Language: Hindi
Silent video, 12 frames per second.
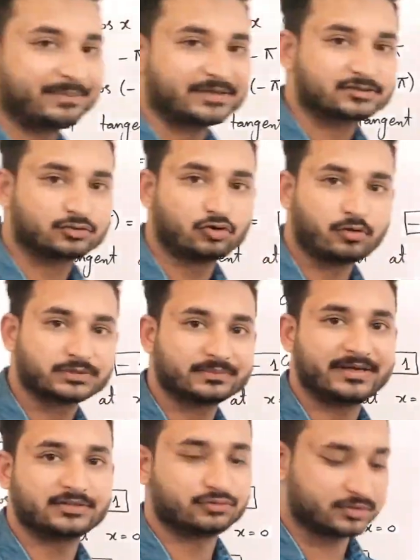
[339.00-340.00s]
पास स्लोप्स
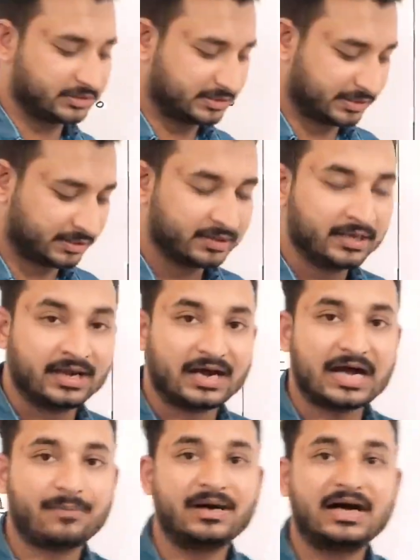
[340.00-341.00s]
बन चुकी हैं
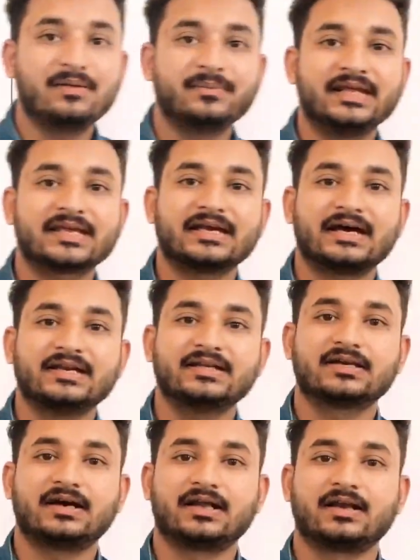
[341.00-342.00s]
अब हमने क्या
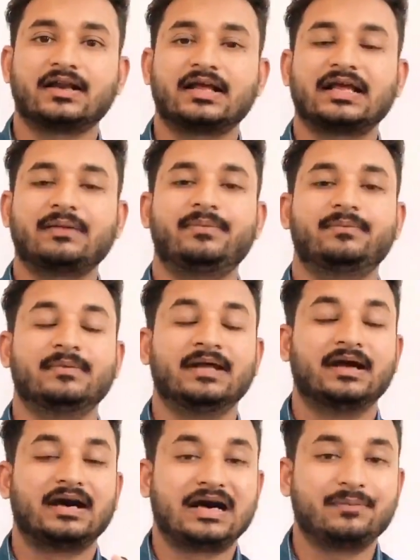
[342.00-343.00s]
निकालना है
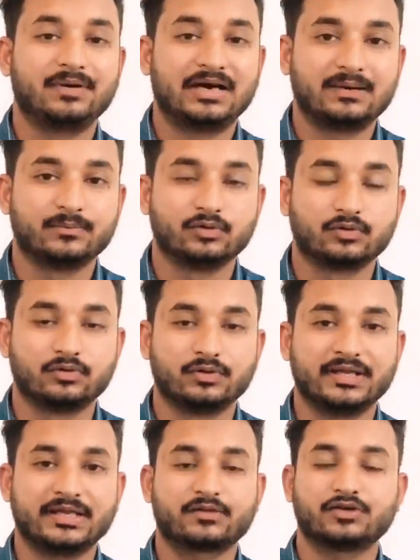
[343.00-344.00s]
अब हम लोगों
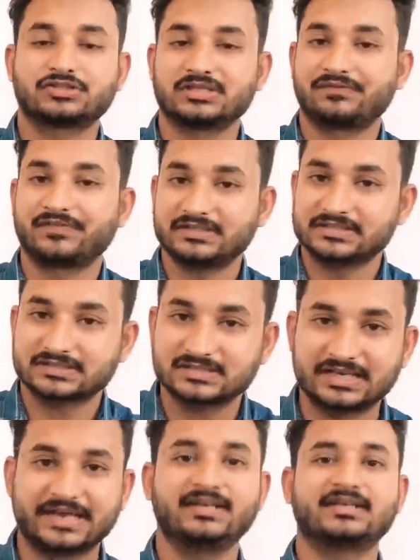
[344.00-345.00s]
ने क्वेश्चन ऑफ टेंजर्स
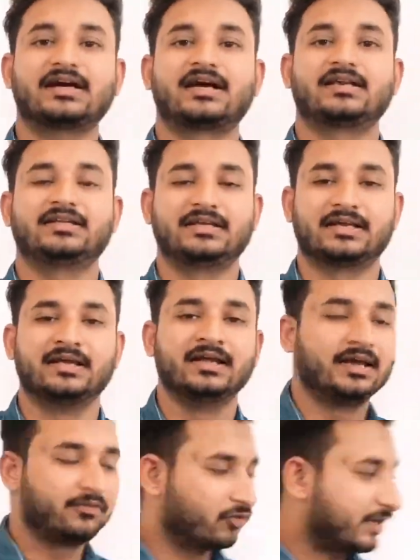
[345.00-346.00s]
लाइन निकालनी है
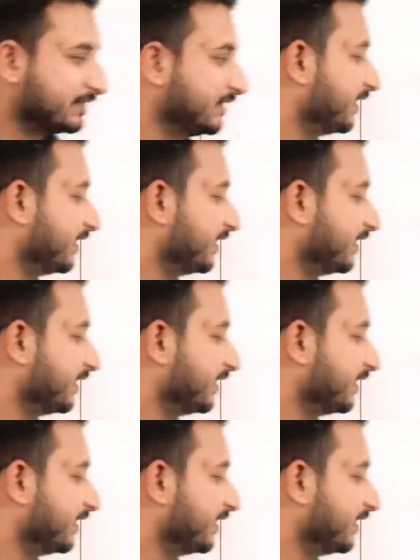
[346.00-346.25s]
वो कैसे